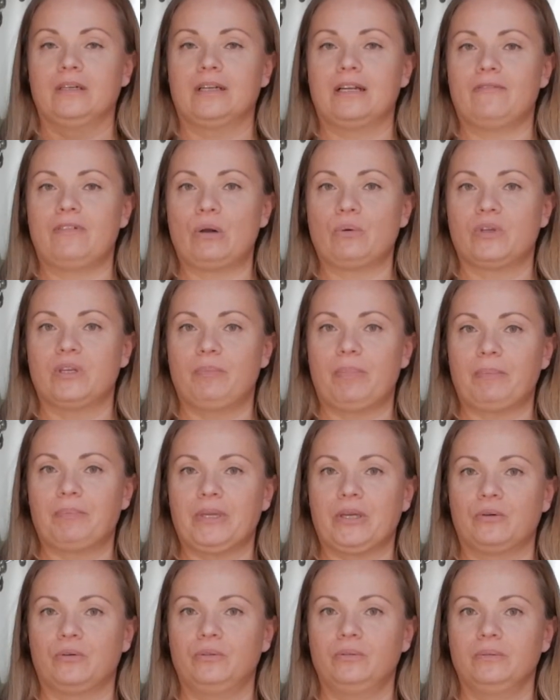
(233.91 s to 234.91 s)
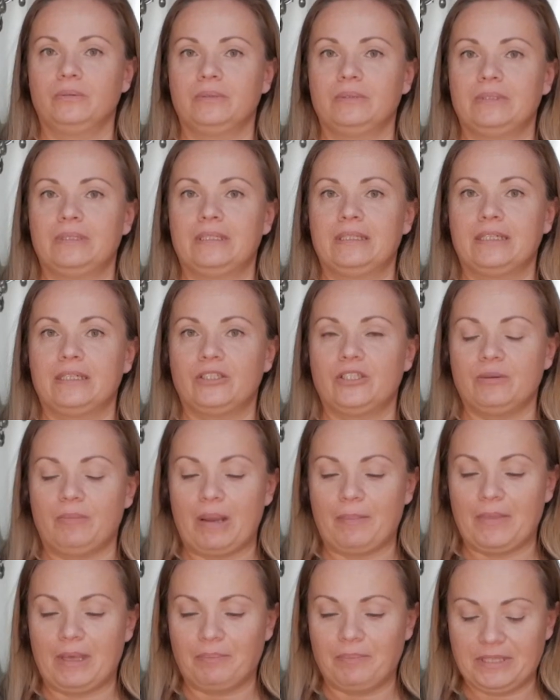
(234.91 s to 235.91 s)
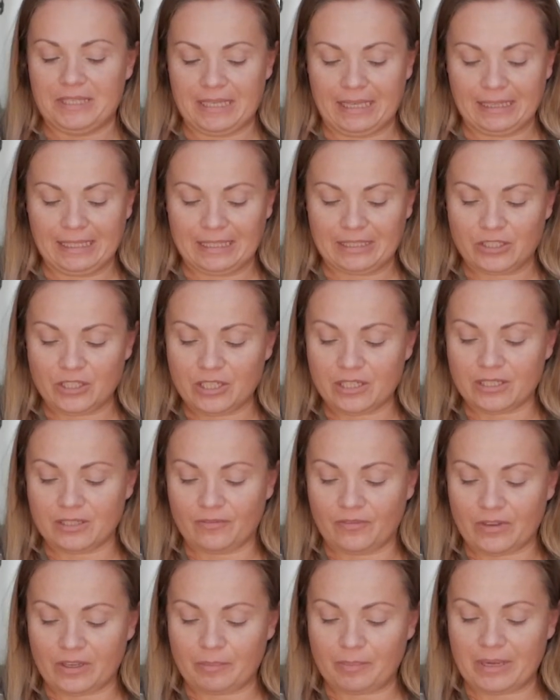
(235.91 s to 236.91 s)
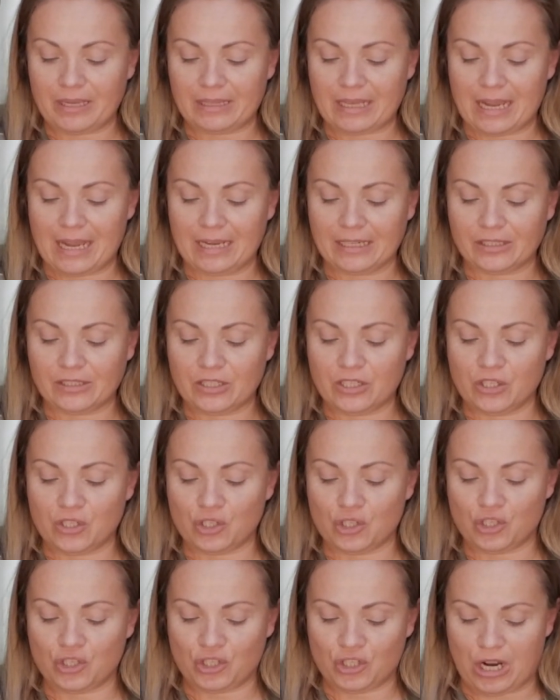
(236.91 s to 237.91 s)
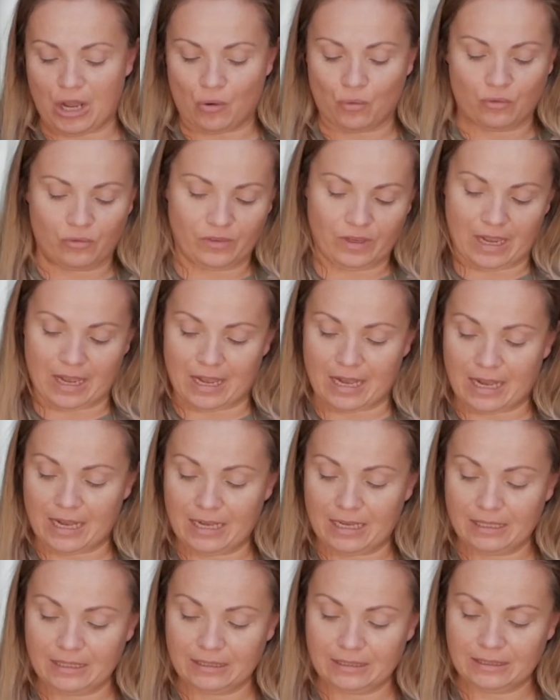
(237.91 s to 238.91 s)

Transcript: kawałki papieru, gdzie mam napisane, gdzie jest werbena, a gdzie jest szałwia.